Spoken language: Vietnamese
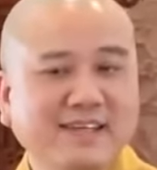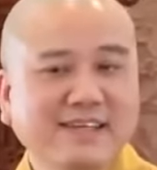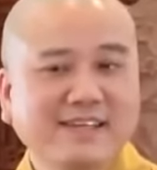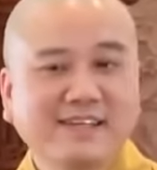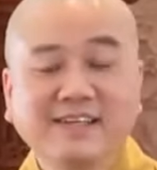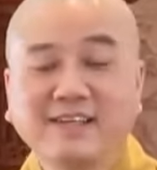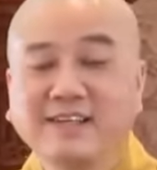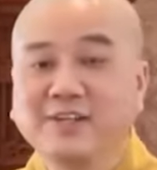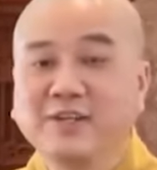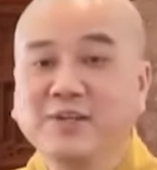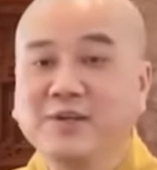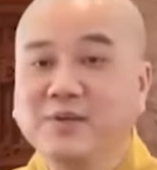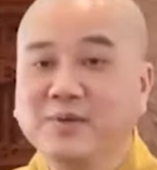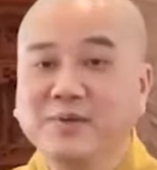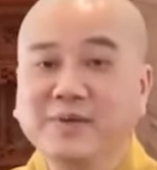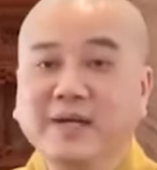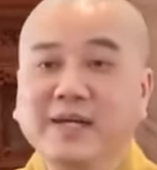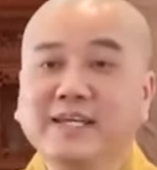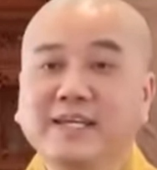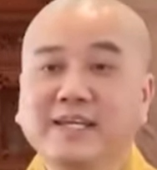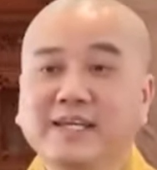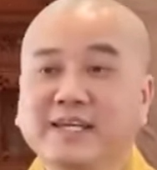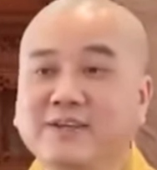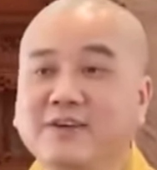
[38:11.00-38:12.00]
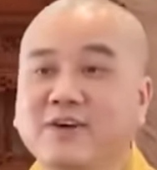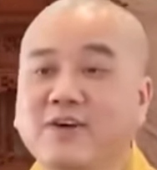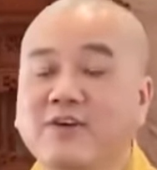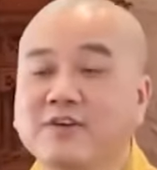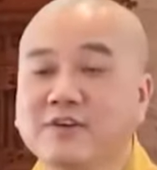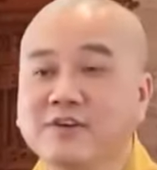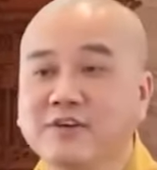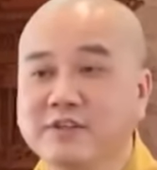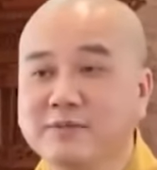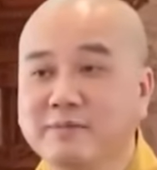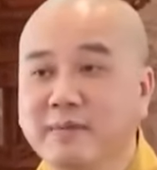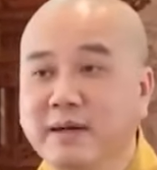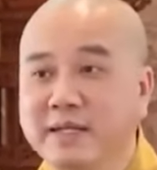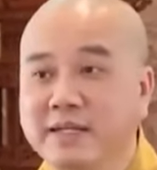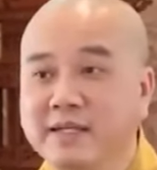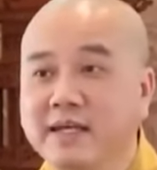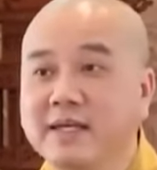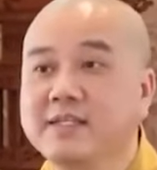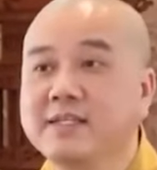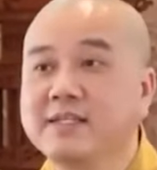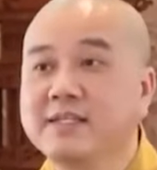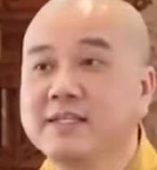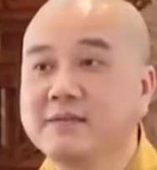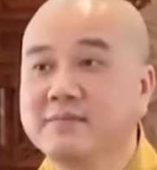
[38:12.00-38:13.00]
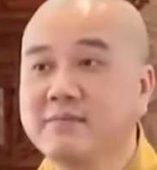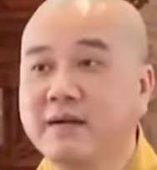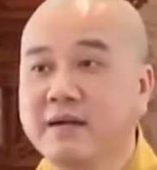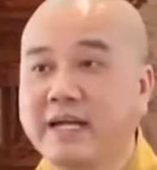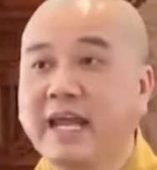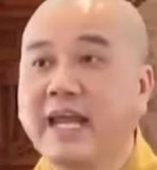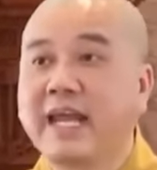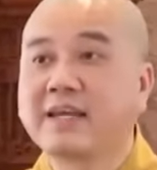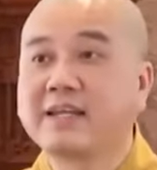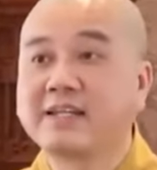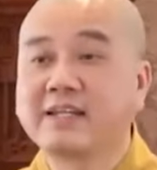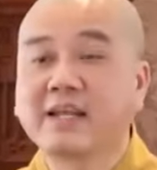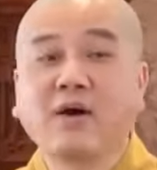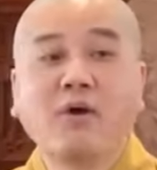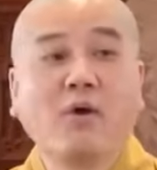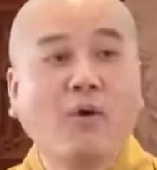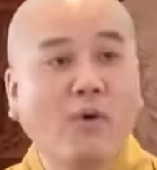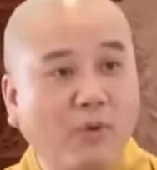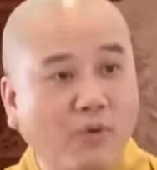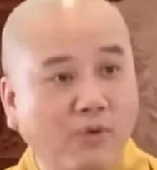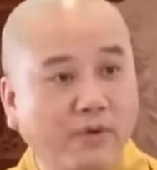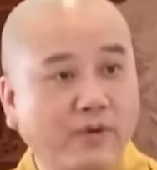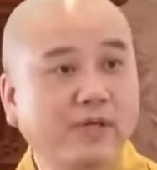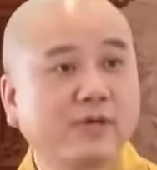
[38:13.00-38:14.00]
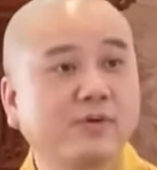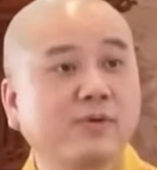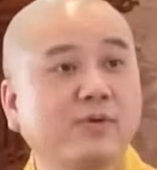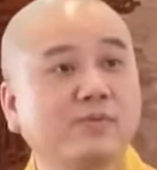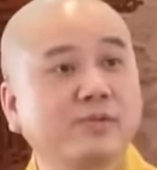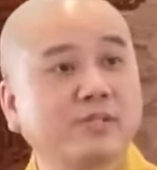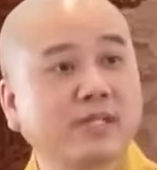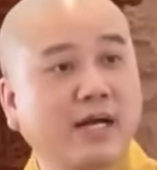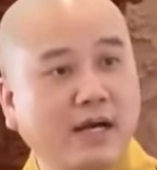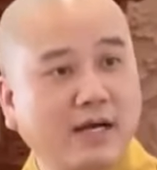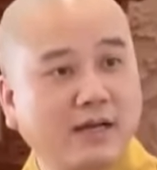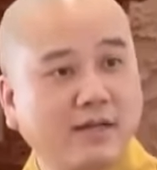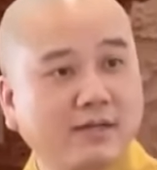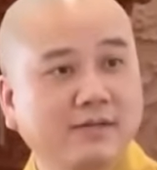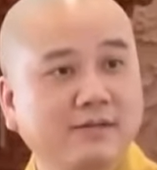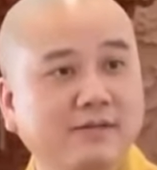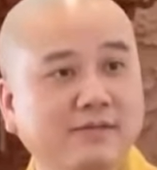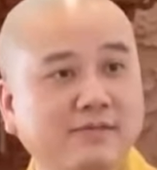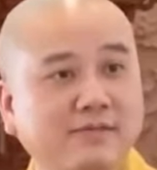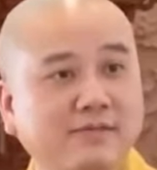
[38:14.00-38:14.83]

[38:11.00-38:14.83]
cho nên nhiều khi con người bệnh ít nhưng mà nghe người ta hù riết cũng sợ